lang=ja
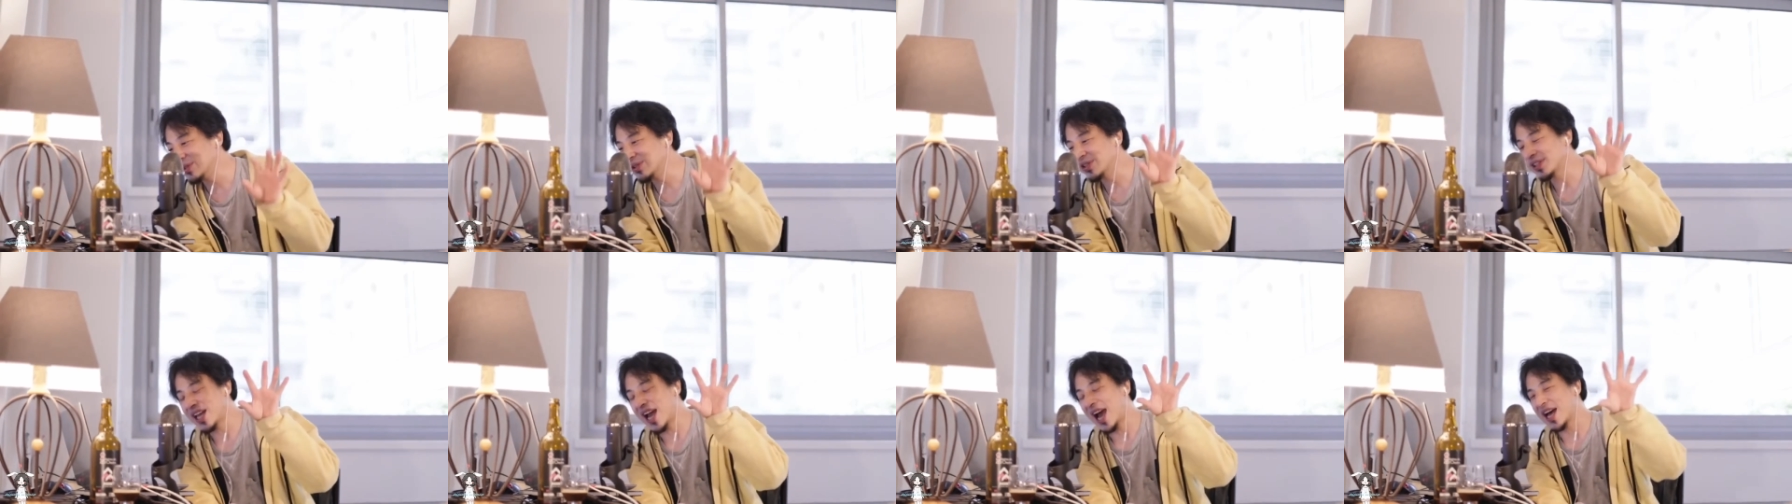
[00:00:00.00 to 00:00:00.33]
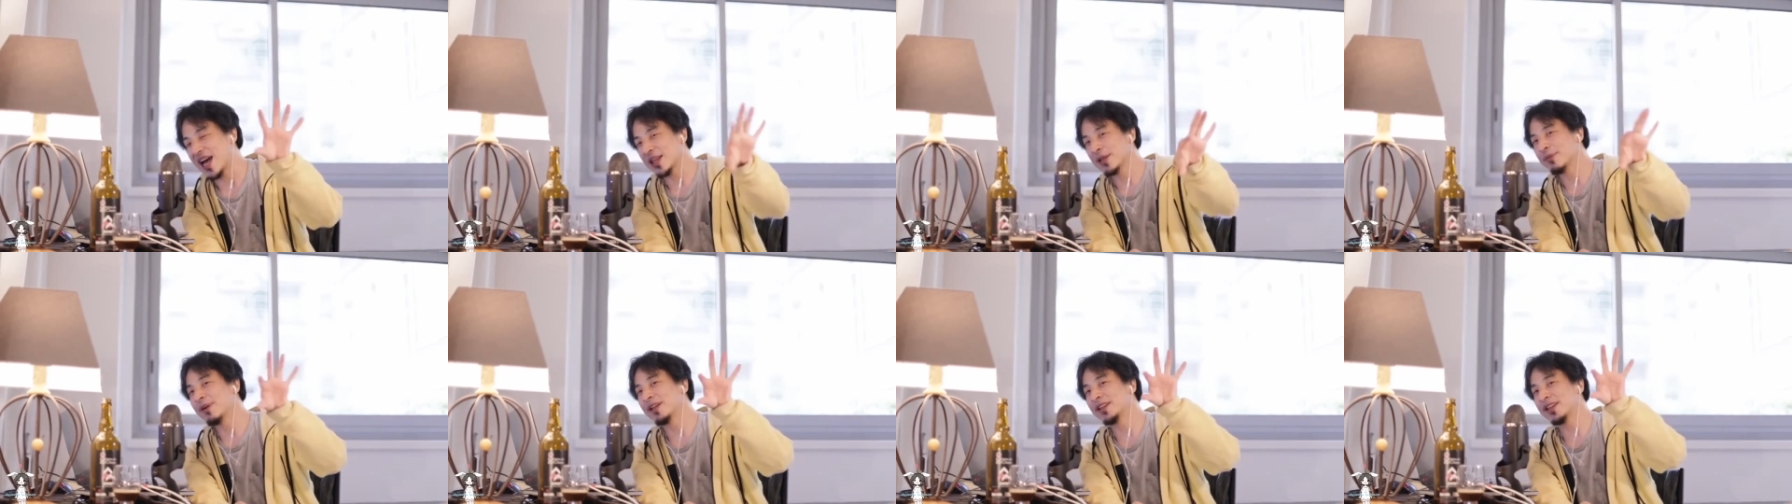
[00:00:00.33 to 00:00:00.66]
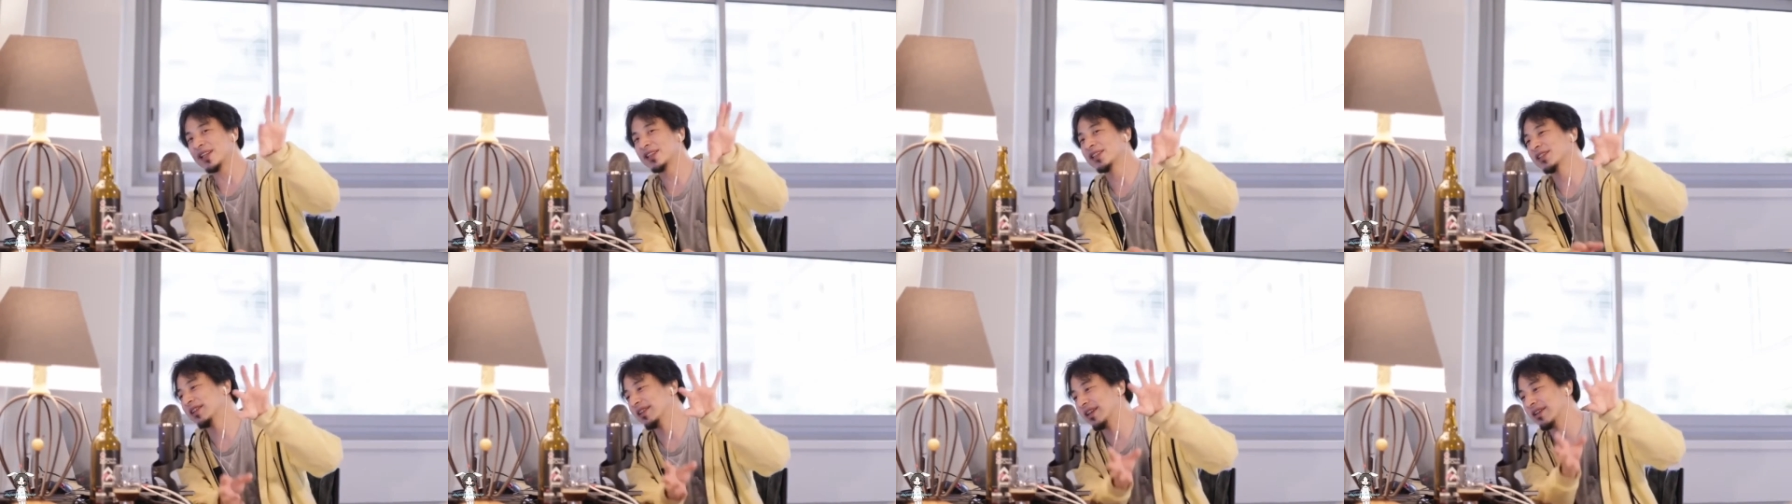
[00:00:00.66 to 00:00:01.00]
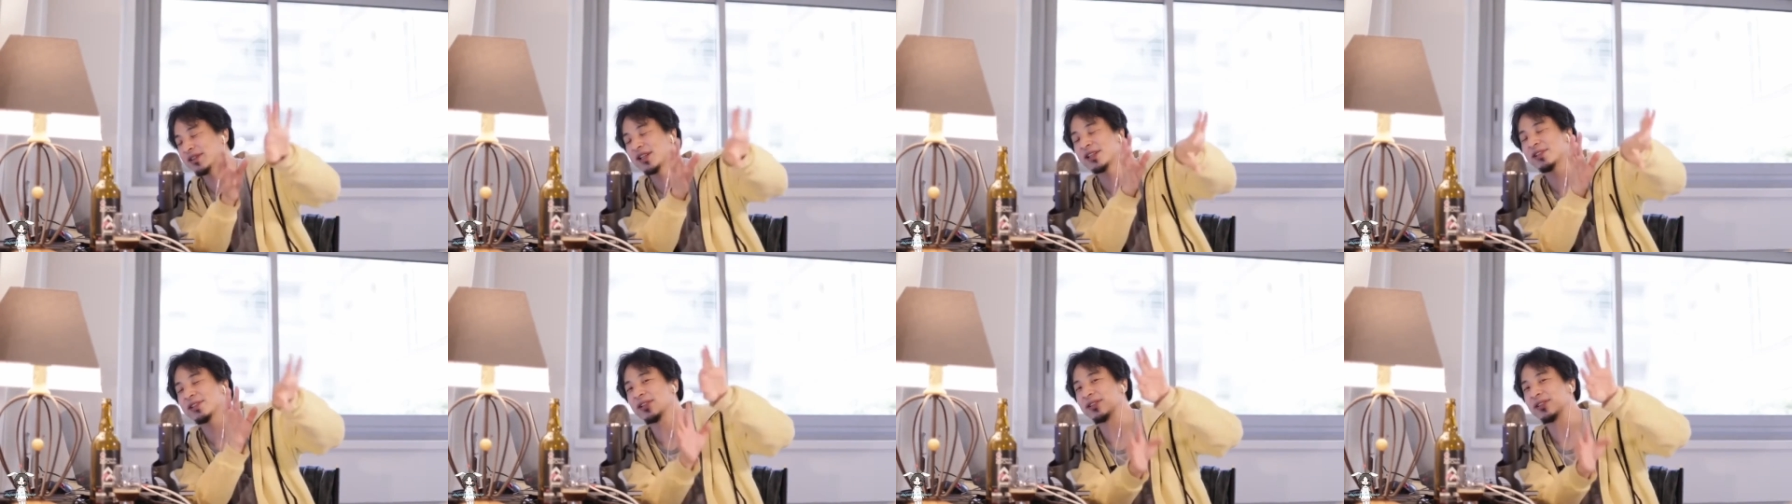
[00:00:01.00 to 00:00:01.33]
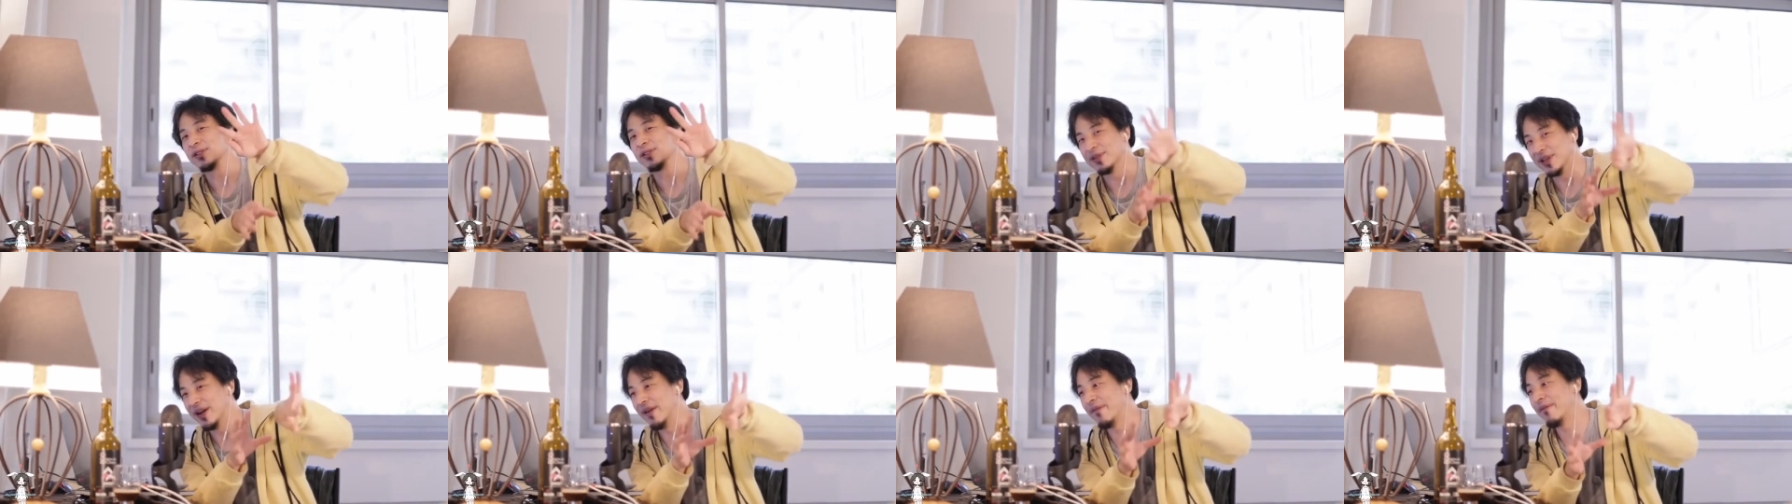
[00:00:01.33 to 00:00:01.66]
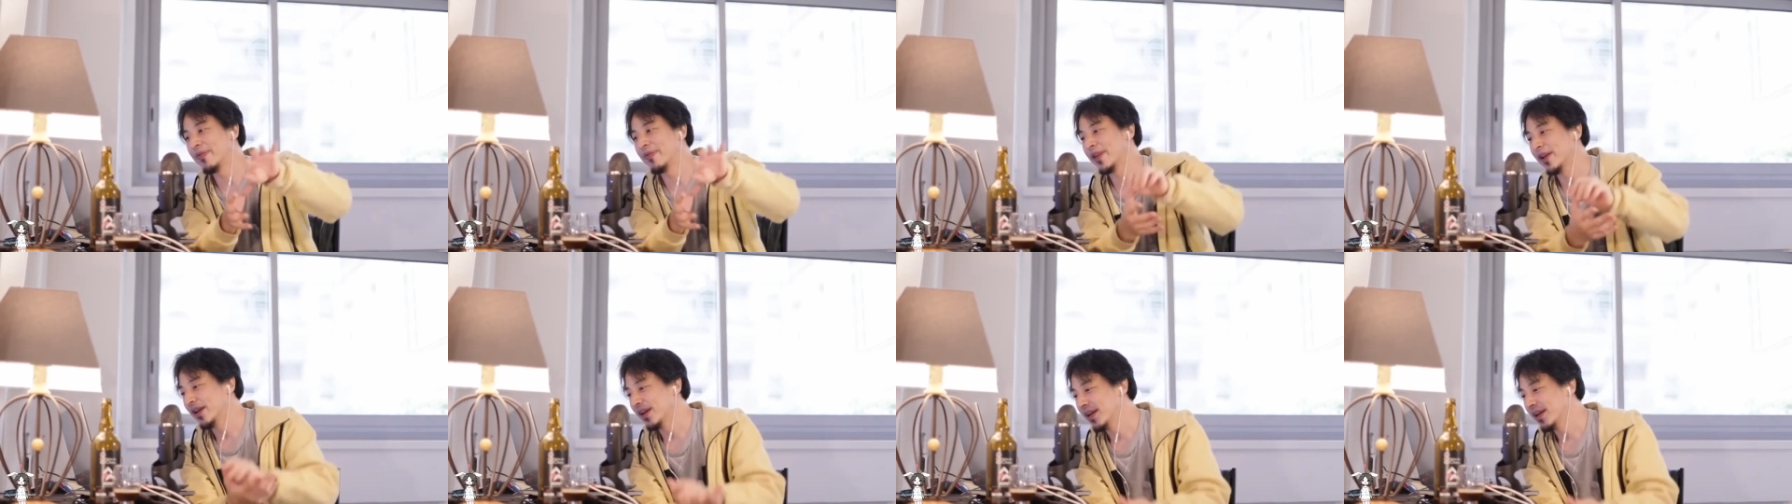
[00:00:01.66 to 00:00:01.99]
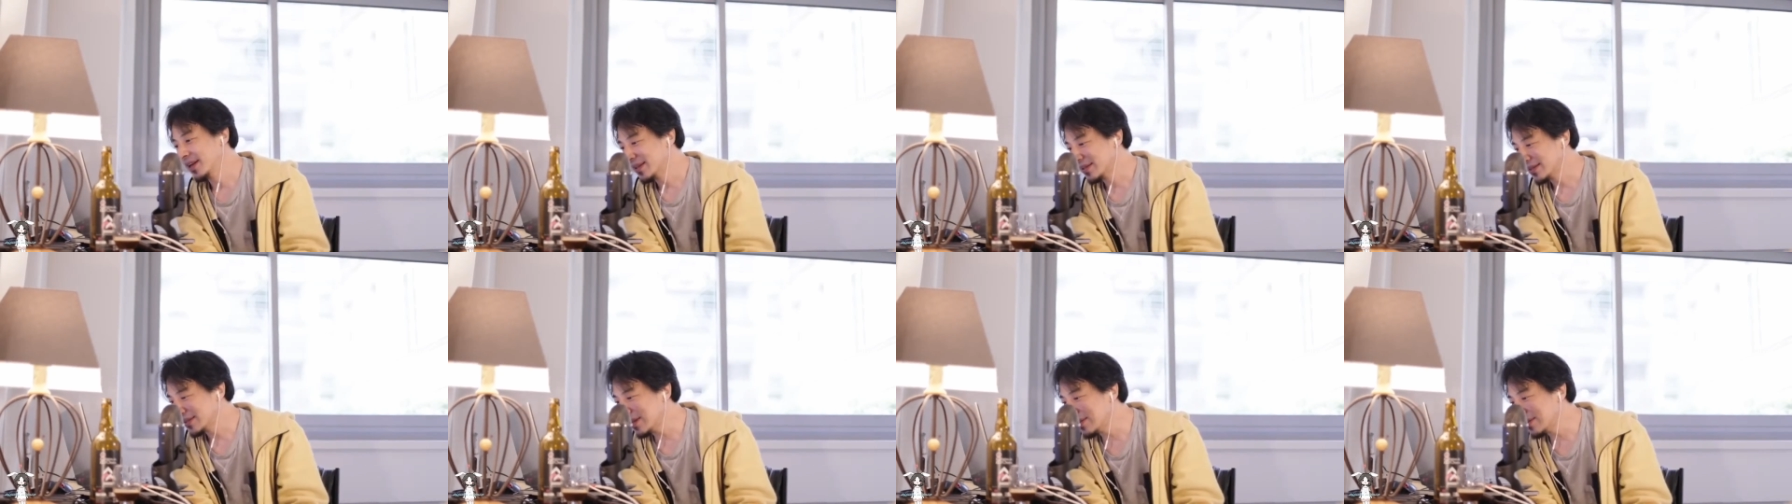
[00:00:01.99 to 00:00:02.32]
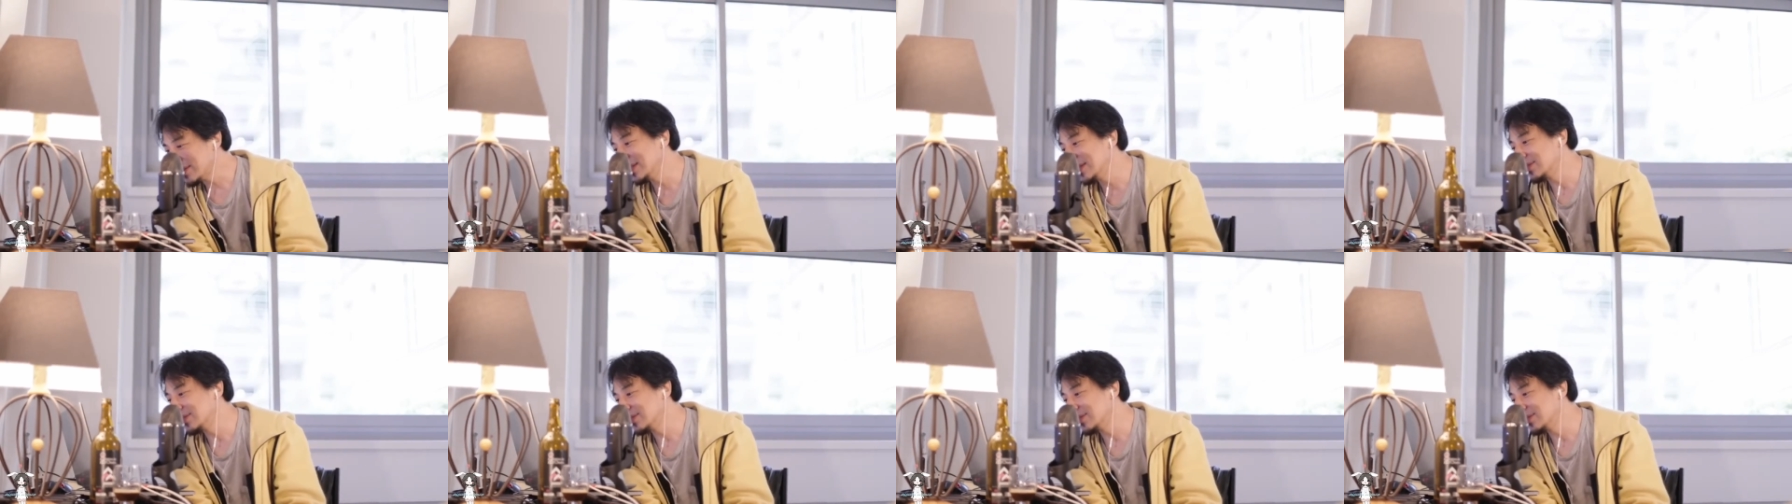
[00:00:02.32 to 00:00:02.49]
生アドバンテージがなくなっちゃうんですよね。なので、